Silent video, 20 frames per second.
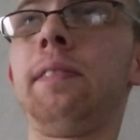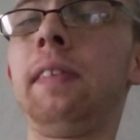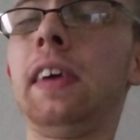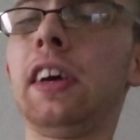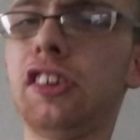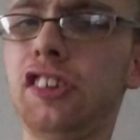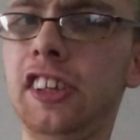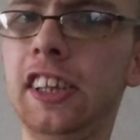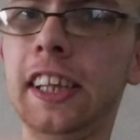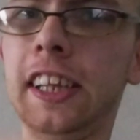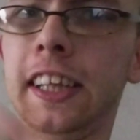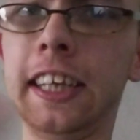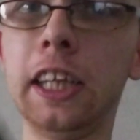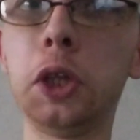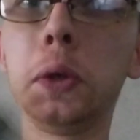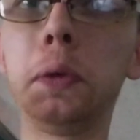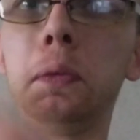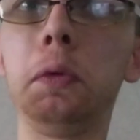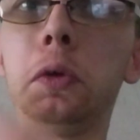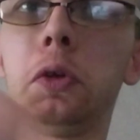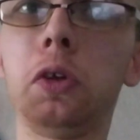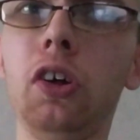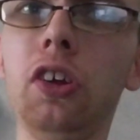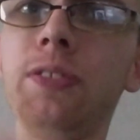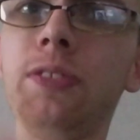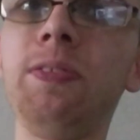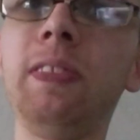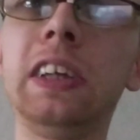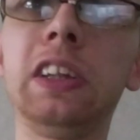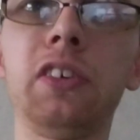merci les guides de me
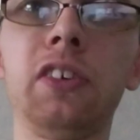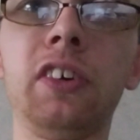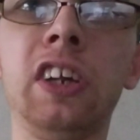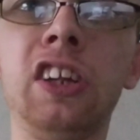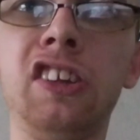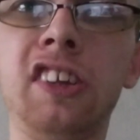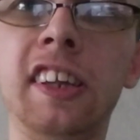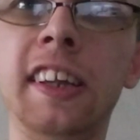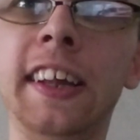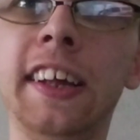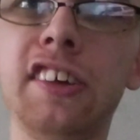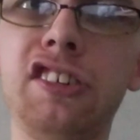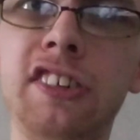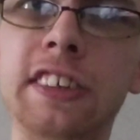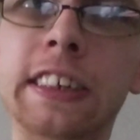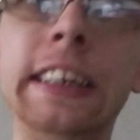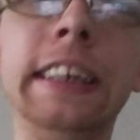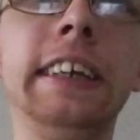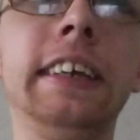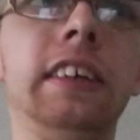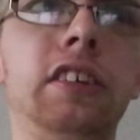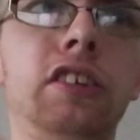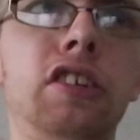transmettre les énergies